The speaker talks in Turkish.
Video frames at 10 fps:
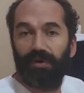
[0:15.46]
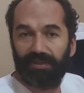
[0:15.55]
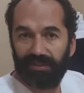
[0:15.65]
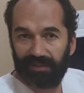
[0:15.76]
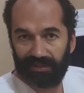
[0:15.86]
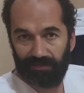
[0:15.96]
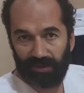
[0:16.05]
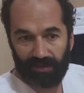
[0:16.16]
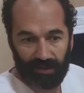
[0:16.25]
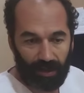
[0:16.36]
batın kısmı,
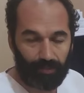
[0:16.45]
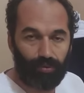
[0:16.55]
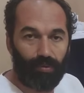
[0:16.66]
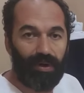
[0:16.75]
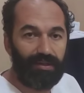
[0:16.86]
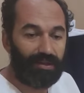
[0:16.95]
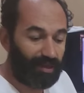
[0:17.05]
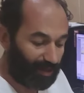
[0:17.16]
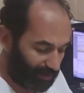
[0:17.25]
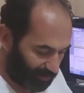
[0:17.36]
abdomen.
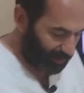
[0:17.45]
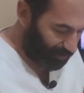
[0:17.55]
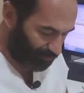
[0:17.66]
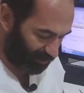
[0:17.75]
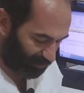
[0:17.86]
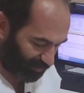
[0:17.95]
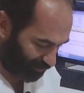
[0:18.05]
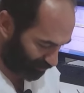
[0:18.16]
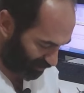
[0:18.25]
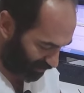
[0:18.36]
Diğer bir
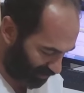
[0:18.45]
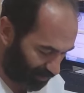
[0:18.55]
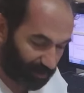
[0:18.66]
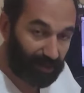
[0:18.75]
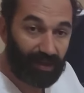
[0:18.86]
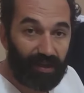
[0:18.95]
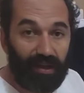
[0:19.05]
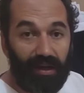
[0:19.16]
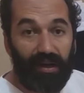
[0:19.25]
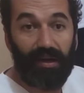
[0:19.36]
kısım ise
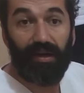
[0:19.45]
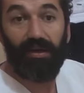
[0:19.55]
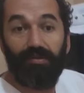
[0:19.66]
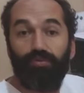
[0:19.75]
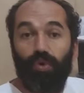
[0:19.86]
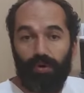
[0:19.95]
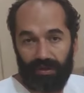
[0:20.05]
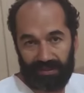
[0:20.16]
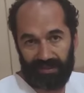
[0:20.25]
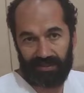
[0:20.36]
e,
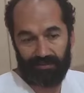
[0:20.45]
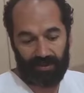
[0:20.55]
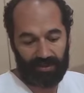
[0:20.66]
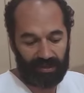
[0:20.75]
toras kısmı.